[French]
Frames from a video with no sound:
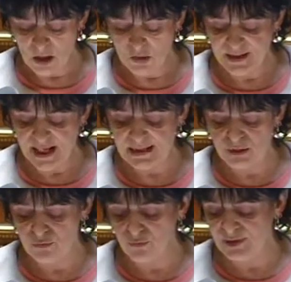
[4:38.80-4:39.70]
Le
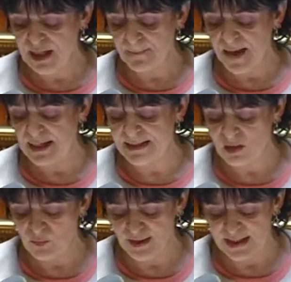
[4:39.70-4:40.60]
texte voté par
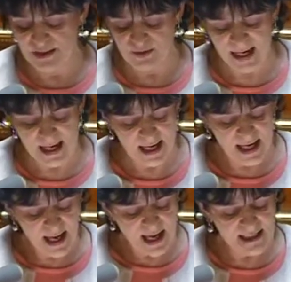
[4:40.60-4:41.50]
l'Assemblée nationale
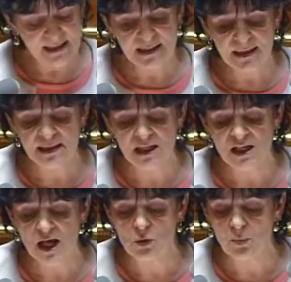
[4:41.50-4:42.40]
inscrit
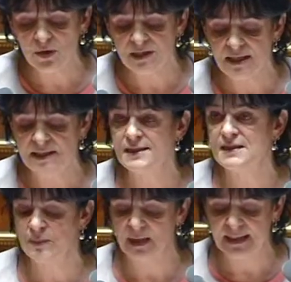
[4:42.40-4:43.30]
déjà le
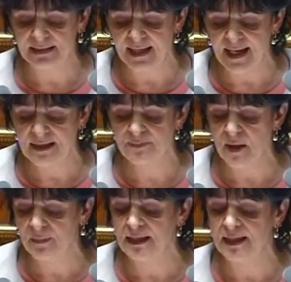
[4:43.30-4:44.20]
proxénétisme et la traite
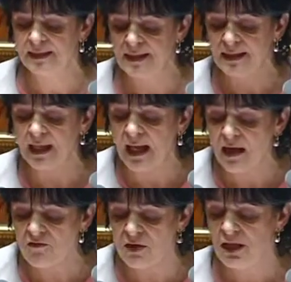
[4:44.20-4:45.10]
parmi les délits
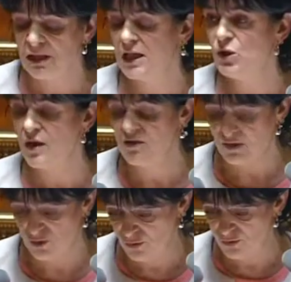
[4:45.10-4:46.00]
graves qui doivent,
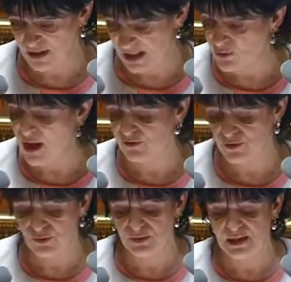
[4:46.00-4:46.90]

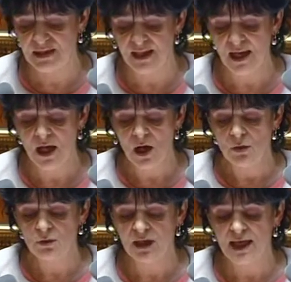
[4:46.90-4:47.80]
susciter
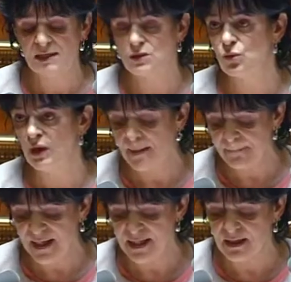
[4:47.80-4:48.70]
une réaction
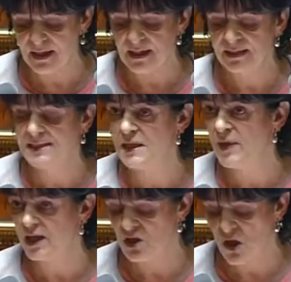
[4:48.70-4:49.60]
rapide des
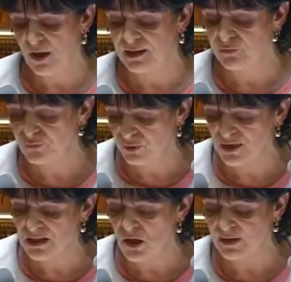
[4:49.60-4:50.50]
hébergeurs et des
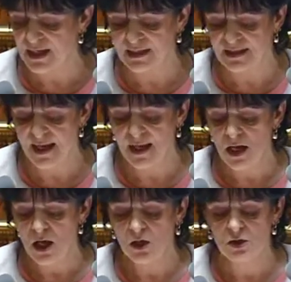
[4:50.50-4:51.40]
fournisseurs d'accès
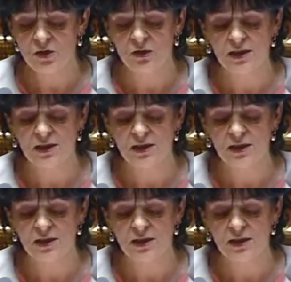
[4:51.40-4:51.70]
lorsque